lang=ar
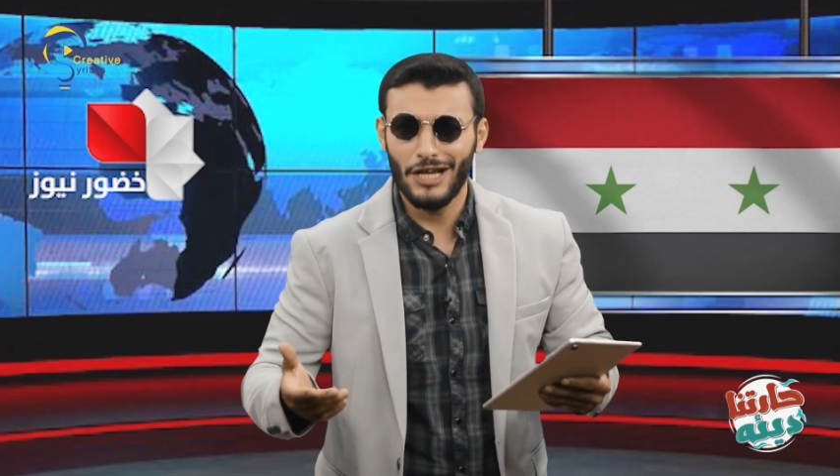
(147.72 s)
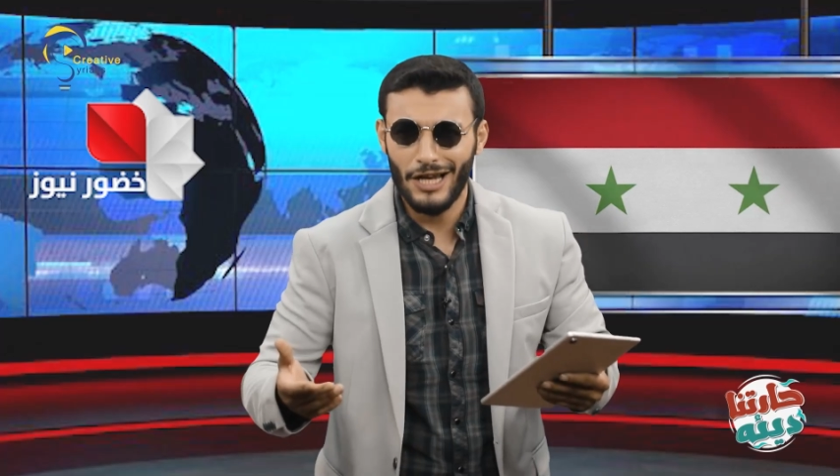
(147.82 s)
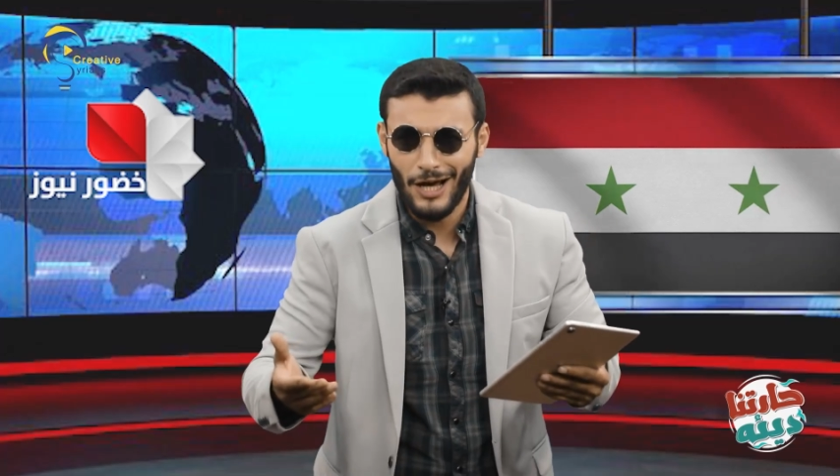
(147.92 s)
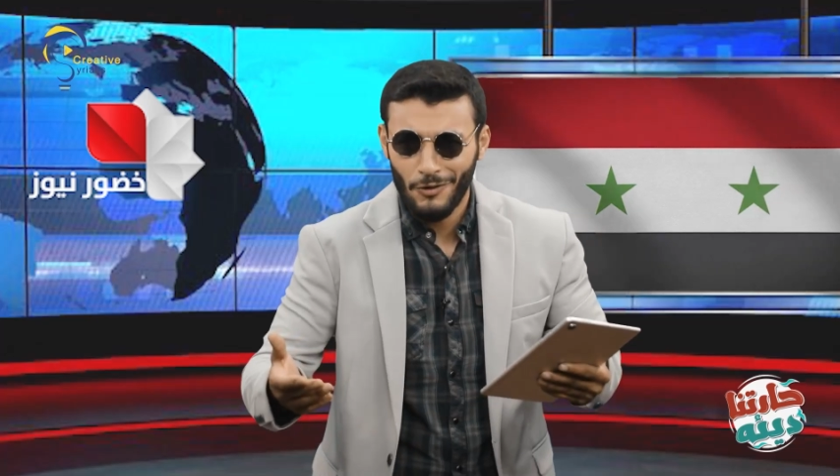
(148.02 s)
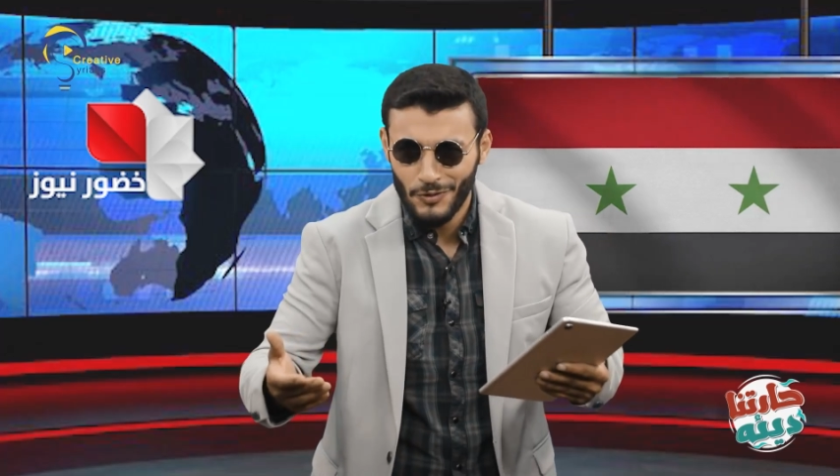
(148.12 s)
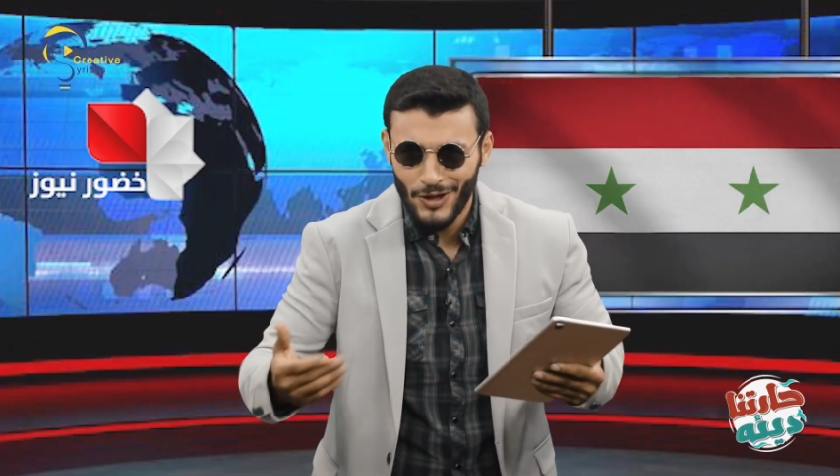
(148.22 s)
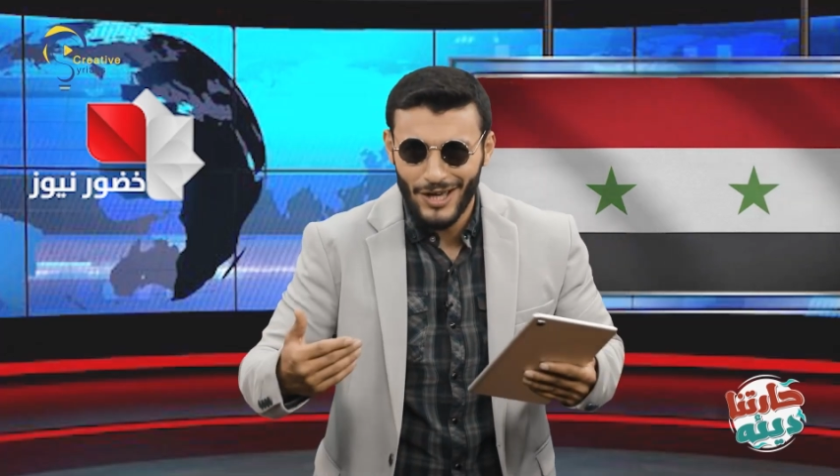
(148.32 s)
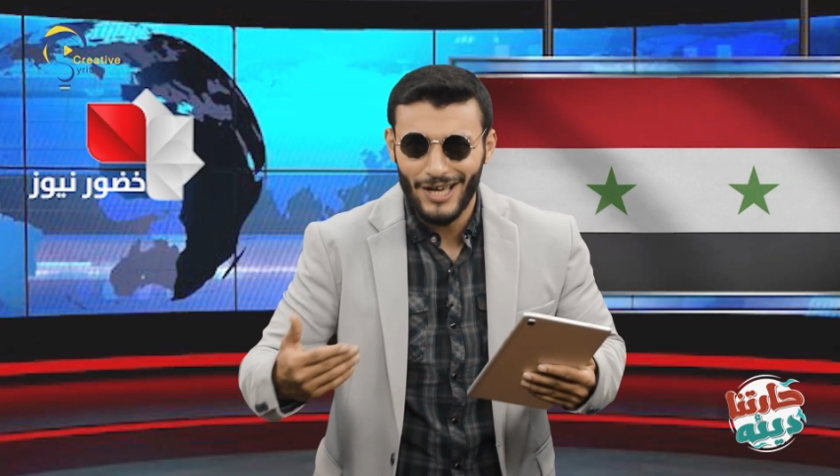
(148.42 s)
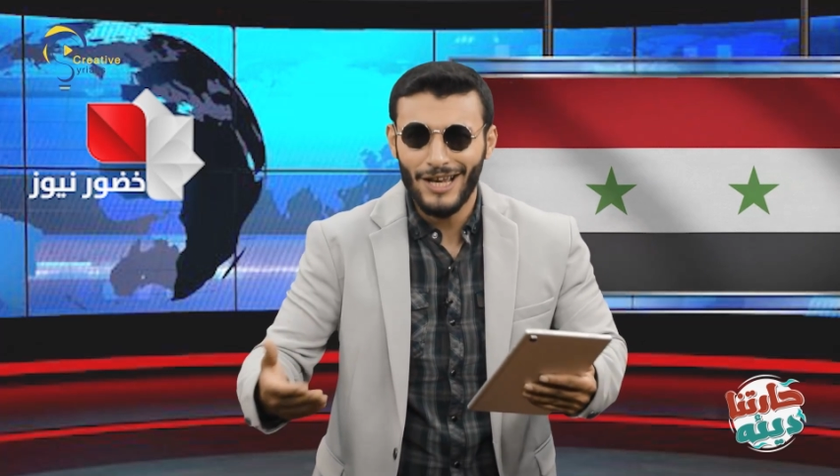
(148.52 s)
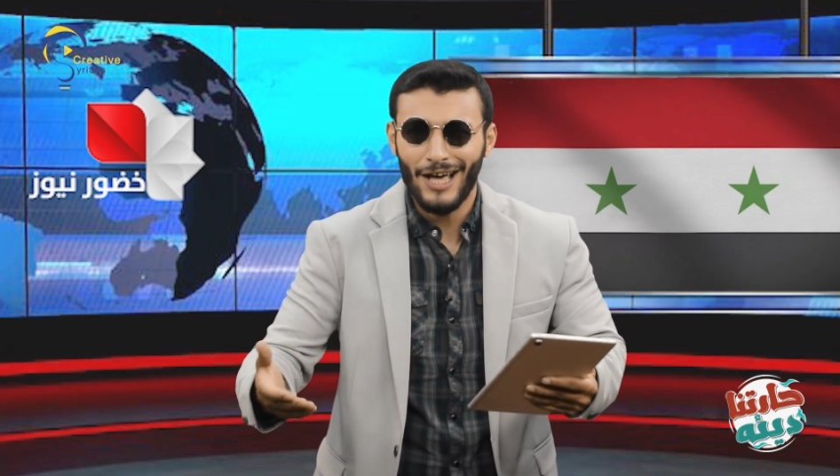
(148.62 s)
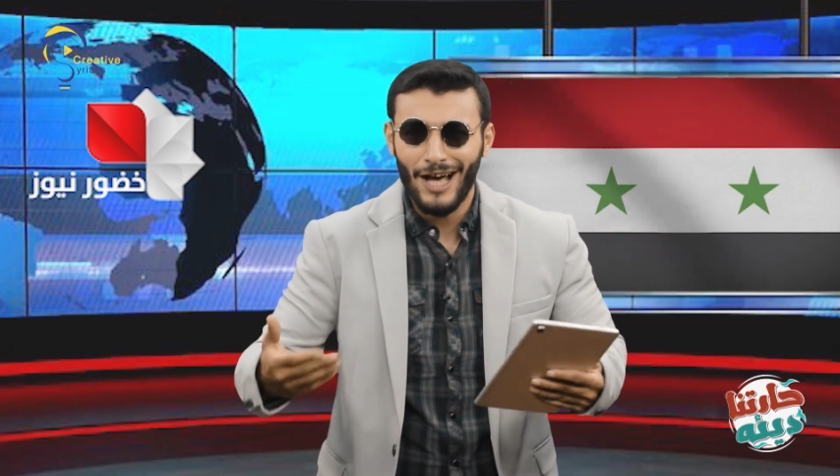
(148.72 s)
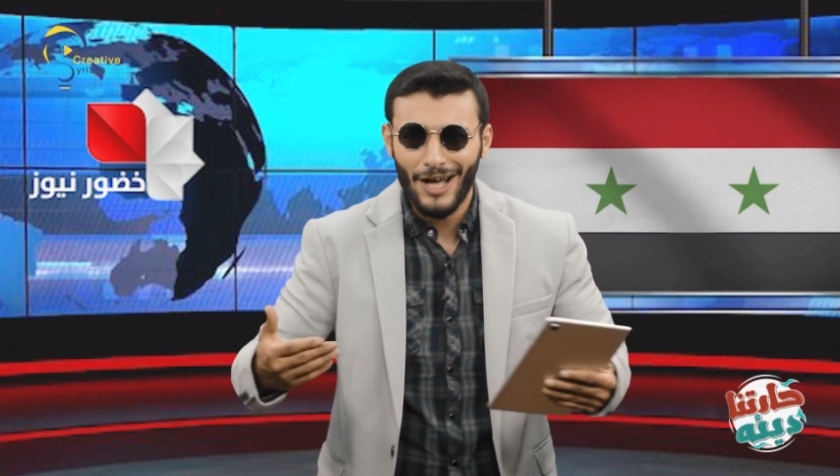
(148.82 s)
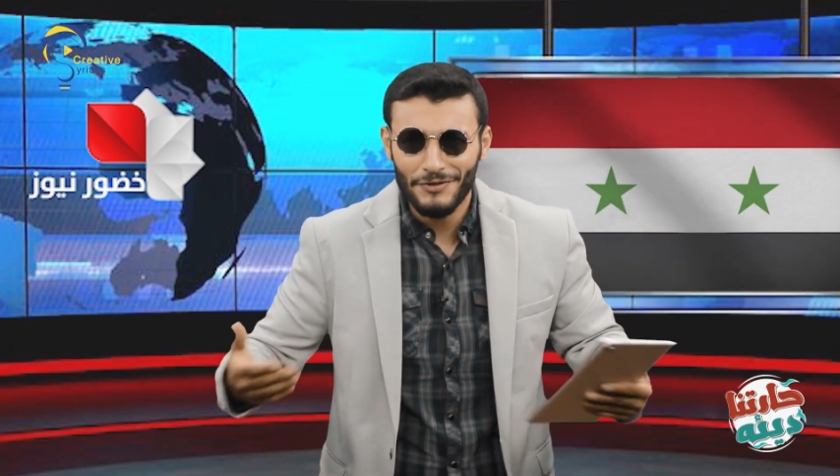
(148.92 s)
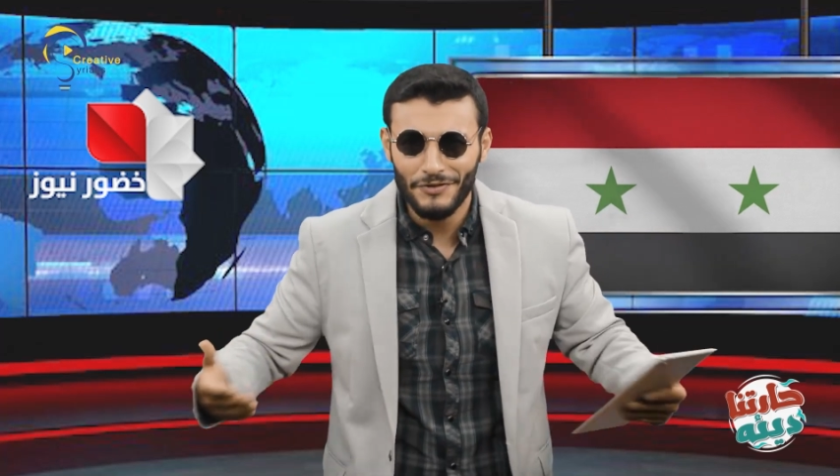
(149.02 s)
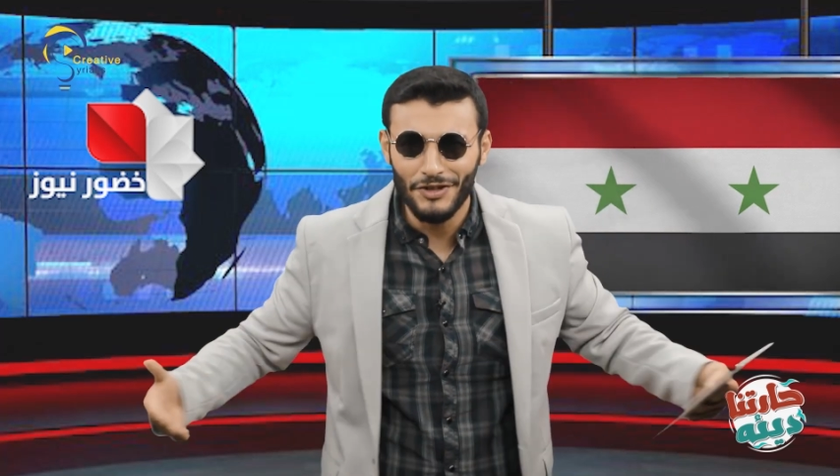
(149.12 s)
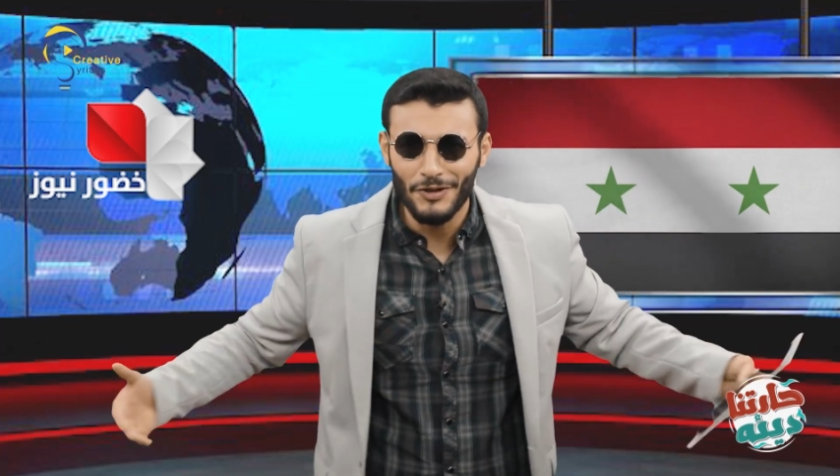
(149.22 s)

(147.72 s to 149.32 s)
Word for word: إلى العودة إلى حضن